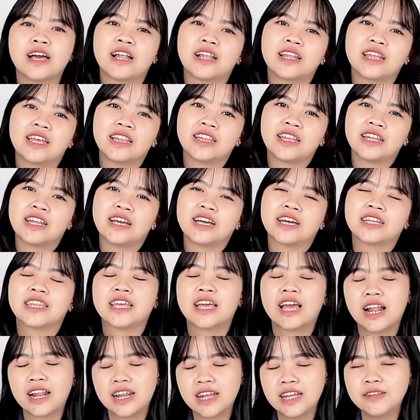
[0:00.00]
kalian tidak
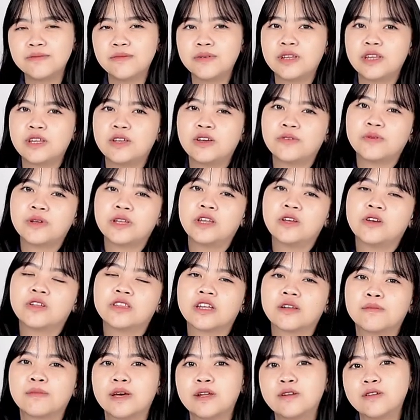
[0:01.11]
ketinggalan video-video
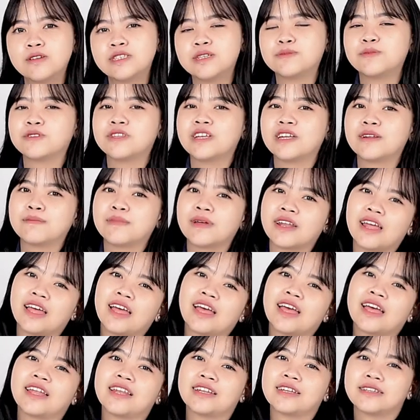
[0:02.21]
terbaru seputar
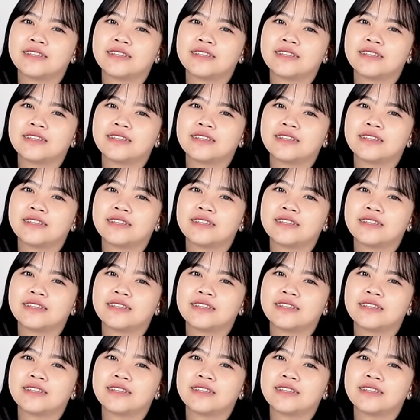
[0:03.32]
panahan.